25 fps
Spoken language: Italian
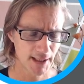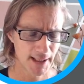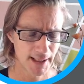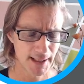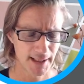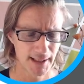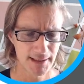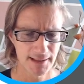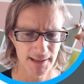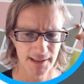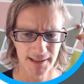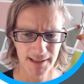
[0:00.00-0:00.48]

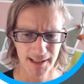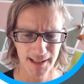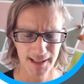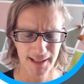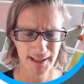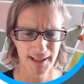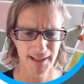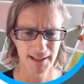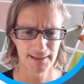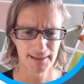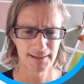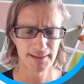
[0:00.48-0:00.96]
che sta
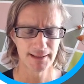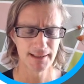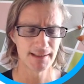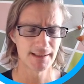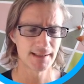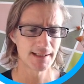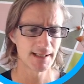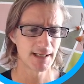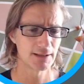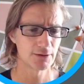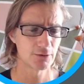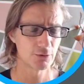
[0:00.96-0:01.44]

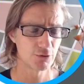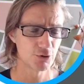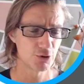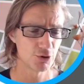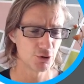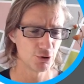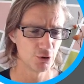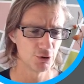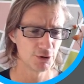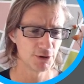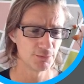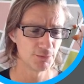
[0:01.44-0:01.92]
caratterizzando
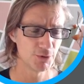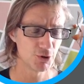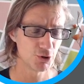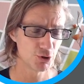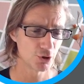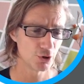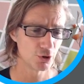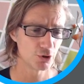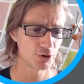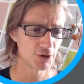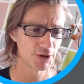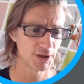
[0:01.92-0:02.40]
questi ultimi
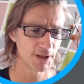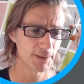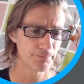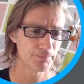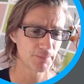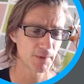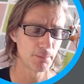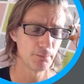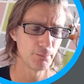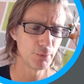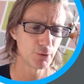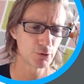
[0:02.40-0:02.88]
giorni
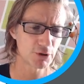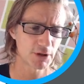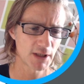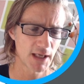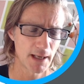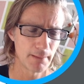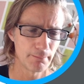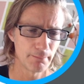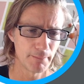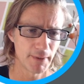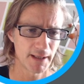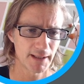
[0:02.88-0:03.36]

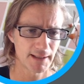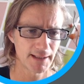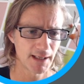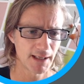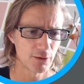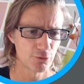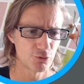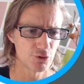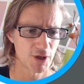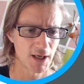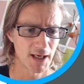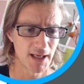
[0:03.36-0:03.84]
potrebbe
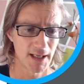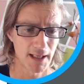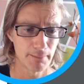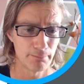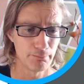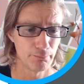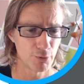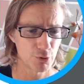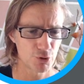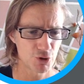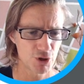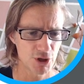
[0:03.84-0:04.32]
causare
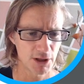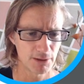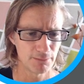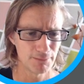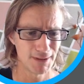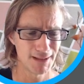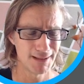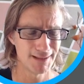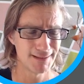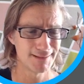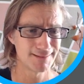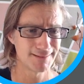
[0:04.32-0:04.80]

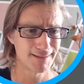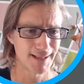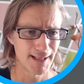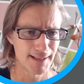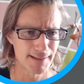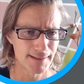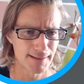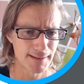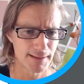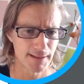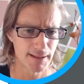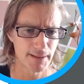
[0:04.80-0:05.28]
possibili
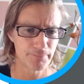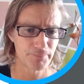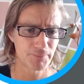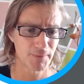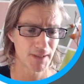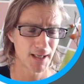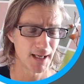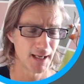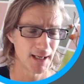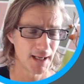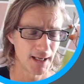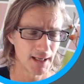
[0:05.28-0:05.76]
test
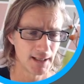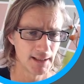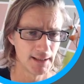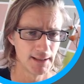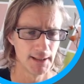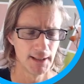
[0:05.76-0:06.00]
a